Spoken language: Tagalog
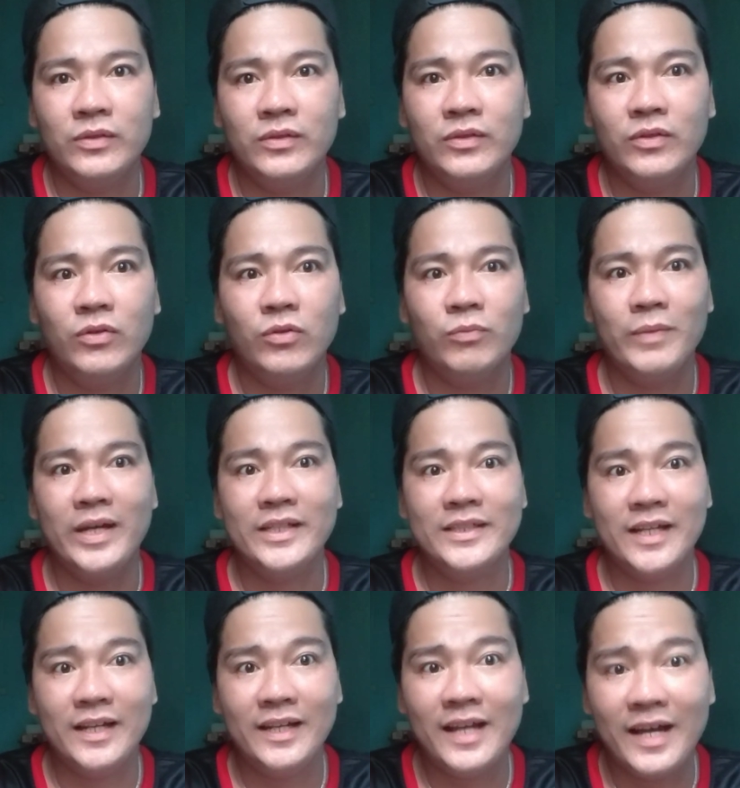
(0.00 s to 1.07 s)
o
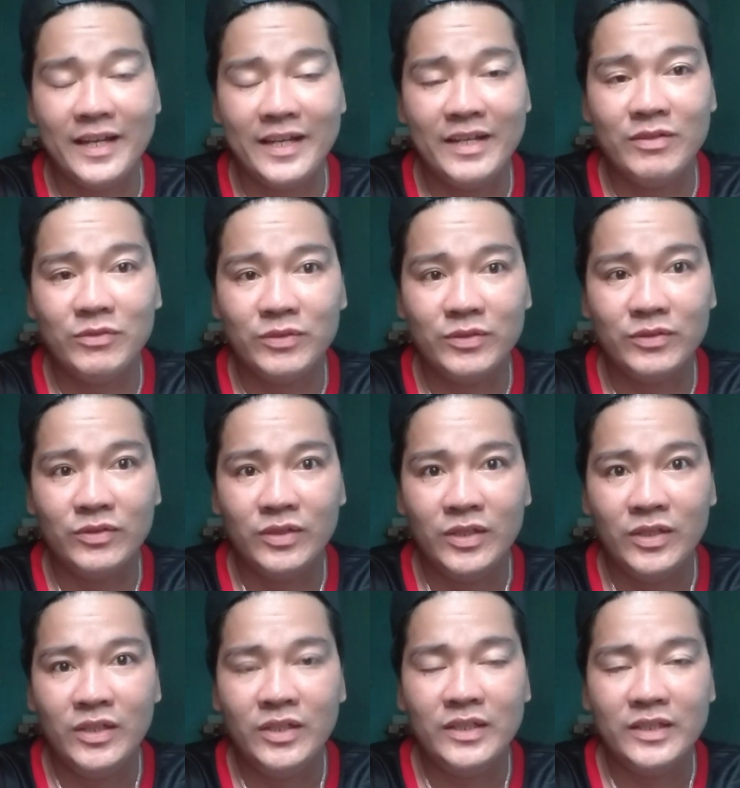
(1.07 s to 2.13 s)
maisanla na yung
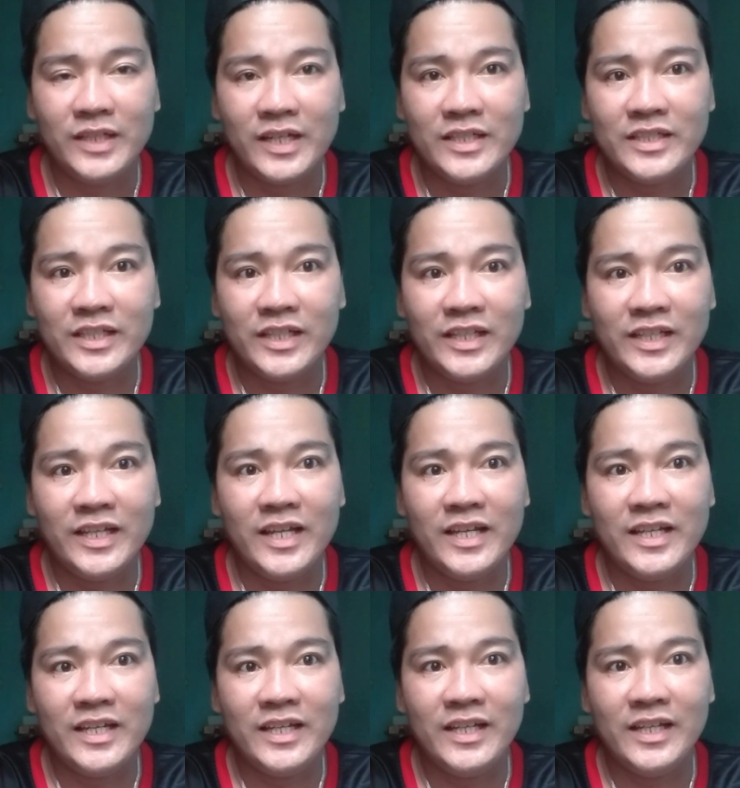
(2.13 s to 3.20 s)
tricycle na
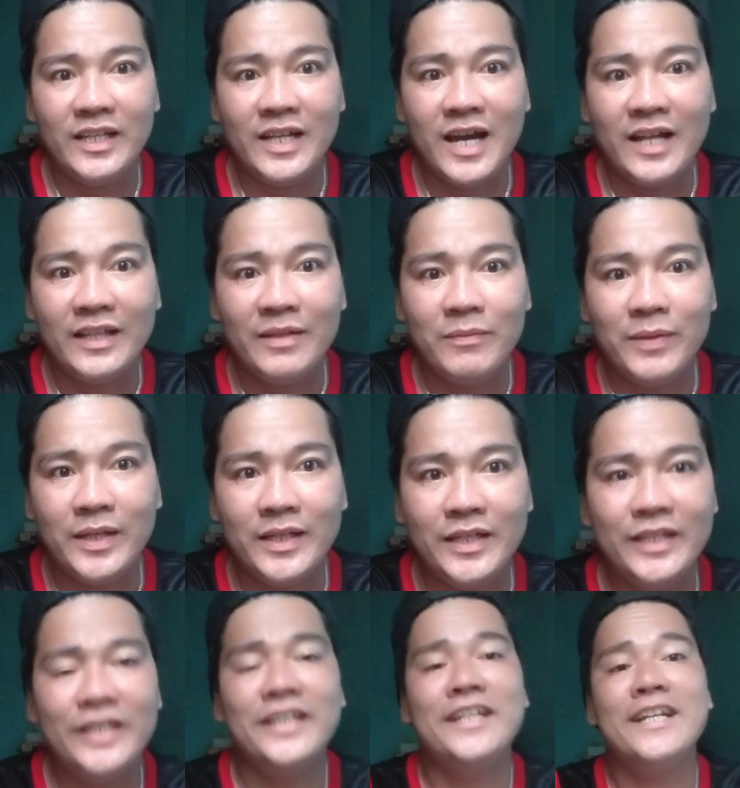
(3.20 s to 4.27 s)
ni Lati
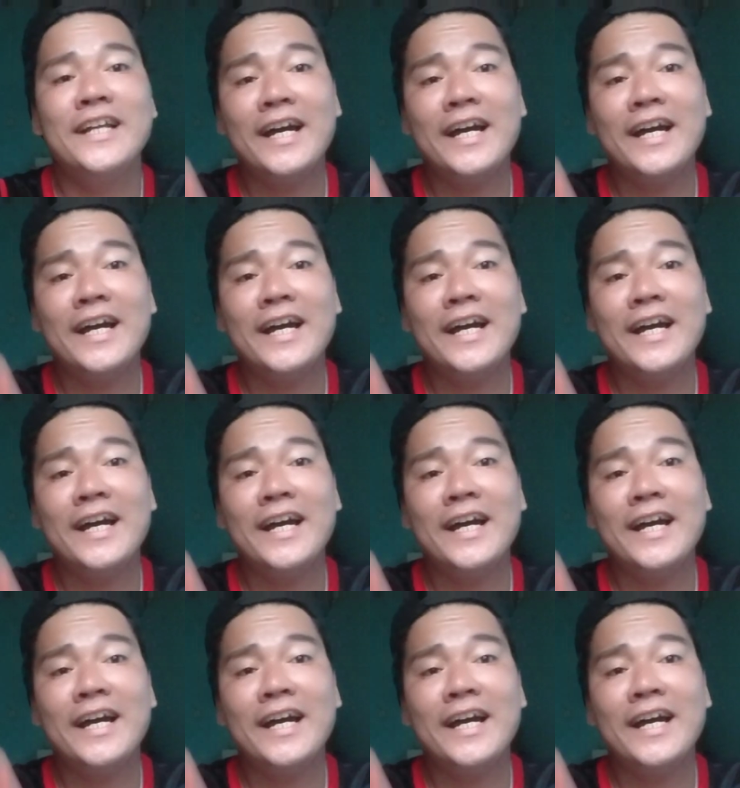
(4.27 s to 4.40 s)
Maylin. Hindi na